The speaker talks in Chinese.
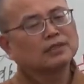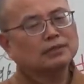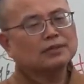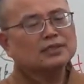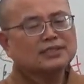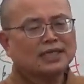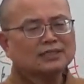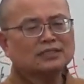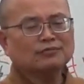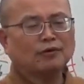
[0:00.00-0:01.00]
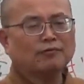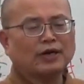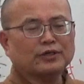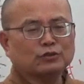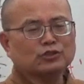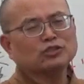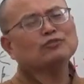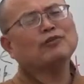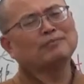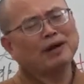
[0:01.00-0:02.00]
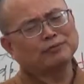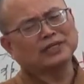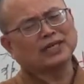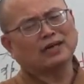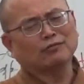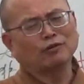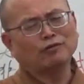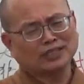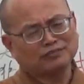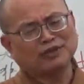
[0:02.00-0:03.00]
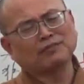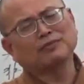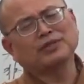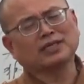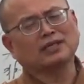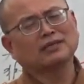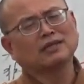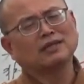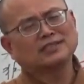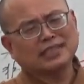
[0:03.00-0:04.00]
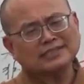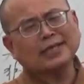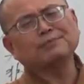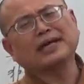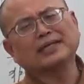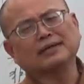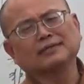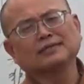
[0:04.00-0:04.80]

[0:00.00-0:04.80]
那么相似佛法流就像是仿冒品啊，佛法的仿冒品啊，山寨版啊，